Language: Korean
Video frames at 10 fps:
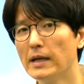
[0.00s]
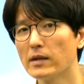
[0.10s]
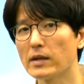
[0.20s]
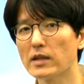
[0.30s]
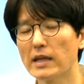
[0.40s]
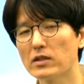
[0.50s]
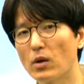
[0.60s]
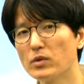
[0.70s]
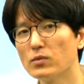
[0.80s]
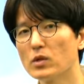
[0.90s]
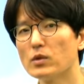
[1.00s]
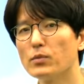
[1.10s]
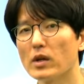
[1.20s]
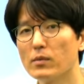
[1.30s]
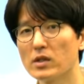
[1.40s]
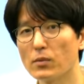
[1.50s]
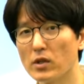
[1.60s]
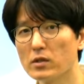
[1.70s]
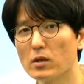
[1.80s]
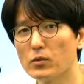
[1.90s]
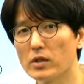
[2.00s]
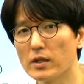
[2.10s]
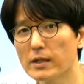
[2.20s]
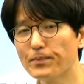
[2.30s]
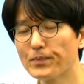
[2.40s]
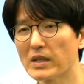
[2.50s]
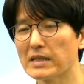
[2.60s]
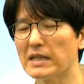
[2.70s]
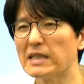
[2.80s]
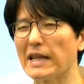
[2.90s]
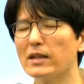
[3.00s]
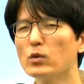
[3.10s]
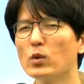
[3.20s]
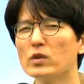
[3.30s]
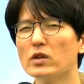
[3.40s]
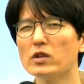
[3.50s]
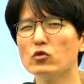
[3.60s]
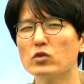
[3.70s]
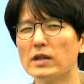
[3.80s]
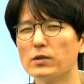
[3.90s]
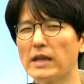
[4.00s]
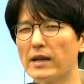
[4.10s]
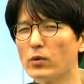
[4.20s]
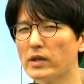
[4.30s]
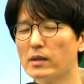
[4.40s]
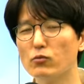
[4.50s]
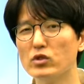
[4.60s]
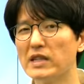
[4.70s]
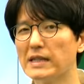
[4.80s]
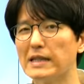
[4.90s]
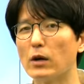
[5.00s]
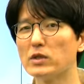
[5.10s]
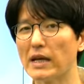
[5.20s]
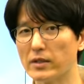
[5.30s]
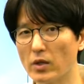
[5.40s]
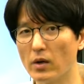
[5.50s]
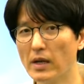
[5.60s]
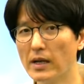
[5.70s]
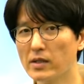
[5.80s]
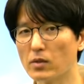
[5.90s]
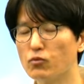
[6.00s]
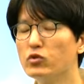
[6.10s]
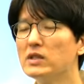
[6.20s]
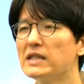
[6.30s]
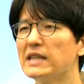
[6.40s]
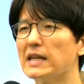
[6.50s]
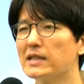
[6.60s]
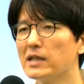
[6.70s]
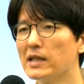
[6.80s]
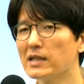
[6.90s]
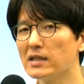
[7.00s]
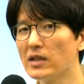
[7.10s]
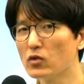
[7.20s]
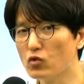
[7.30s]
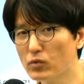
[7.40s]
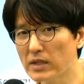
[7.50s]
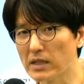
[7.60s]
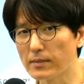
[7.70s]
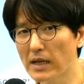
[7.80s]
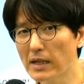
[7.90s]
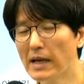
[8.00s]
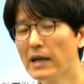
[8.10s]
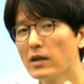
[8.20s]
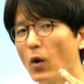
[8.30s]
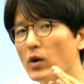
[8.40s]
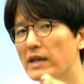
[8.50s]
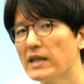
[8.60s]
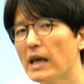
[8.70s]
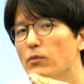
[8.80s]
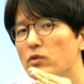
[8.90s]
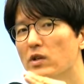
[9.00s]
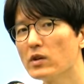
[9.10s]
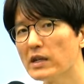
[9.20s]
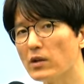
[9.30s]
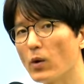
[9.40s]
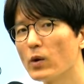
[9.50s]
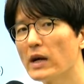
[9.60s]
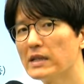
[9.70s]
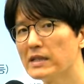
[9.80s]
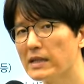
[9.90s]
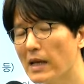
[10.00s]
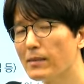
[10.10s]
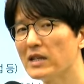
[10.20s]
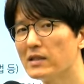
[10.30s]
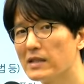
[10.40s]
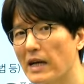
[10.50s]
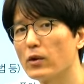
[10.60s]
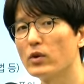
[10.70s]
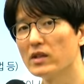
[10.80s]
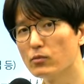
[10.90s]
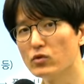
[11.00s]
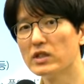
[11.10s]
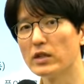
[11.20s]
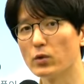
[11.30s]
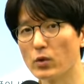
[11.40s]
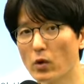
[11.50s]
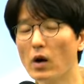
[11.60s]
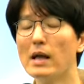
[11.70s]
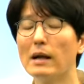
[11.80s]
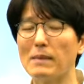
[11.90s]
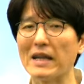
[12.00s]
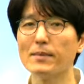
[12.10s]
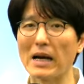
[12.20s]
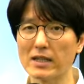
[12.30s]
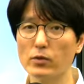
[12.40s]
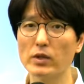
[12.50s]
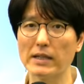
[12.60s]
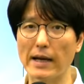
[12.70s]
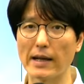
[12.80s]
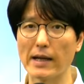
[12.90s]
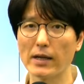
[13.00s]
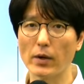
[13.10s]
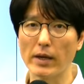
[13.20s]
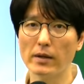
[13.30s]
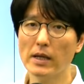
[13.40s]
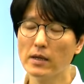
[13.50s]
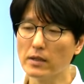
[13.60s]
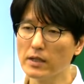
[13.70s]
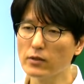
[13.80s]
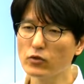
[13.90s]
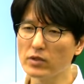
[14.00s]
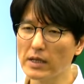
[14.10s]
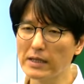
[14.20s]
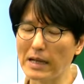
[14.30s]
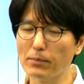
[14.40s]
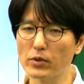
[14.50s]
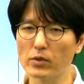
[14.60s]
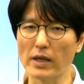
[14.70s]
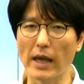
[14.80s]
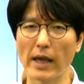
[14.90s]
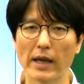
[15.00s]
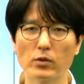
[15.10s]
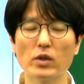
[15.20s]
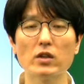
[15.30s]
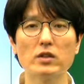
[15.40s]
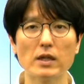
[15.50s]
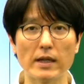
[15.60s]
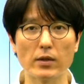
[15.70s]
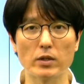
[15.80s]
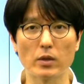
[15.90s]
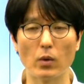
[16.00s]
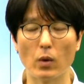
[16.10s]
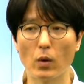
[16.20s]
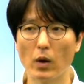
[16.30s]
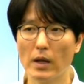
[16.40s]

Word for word: 그래서 이게 점점 점점 변하면서 몇 년 전부터는 사실 단독적인 주제를 다루고 있는 문제는 나오지 않죠. 그래서 문제 자체는 그대로 두 문제지만 여기에 세부적인 여러 가지 테마들을 다루고 있는 문제용으로 많이 바뀌고 있다라는 거예요. 그래서 이런 추세는 앞으로도 계속 이어지게 될 것이고,